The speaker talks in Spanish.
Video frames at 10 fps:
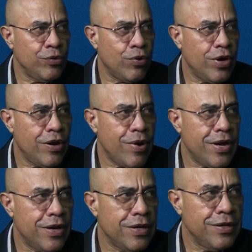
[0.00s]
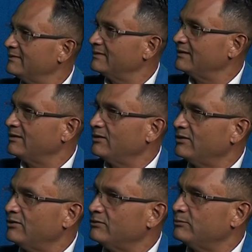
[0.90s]
los, tiburones de la Guaira?
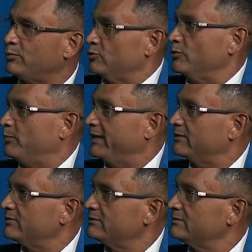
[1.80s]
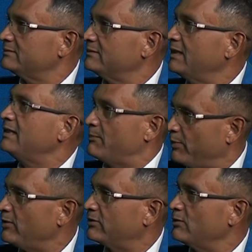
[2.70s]
Por supuesto. Y
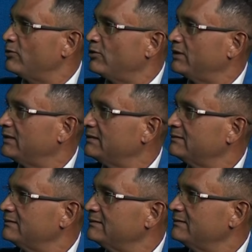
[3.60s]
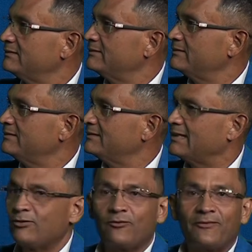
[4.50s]
después en los tiburones.
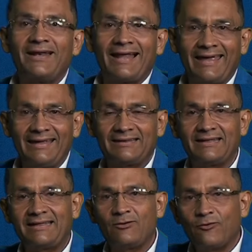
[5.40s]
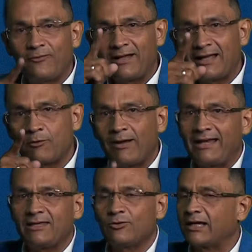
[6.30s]
Tengo fe en la gente, tengo fe en el
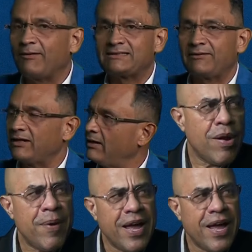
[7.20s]
guaireño que va a saber. Ahora,